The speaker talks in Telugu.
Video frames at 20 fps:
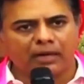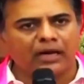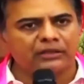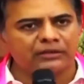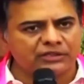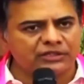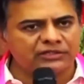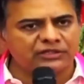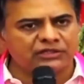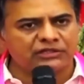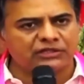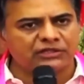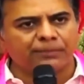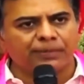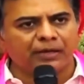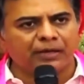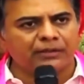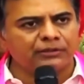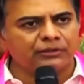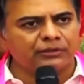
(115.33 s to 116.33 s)
భారతీయ జనతా
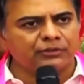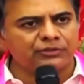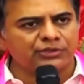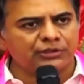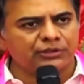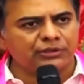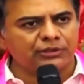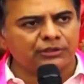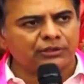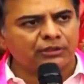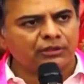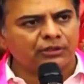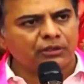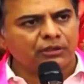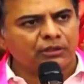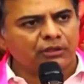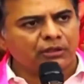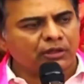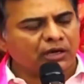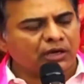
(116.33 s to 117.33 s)
పార్టీ నుంచి
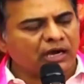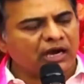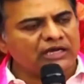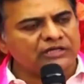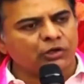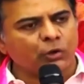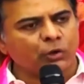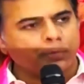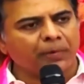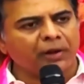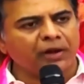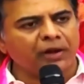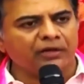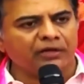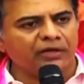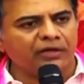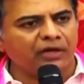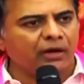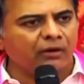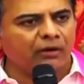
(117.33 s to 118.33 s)
రాజగోపాల్
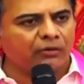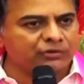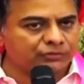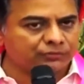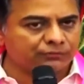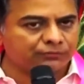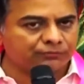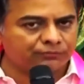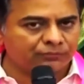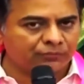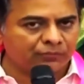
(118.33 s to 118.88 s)
రెడ్డి కావచ్చు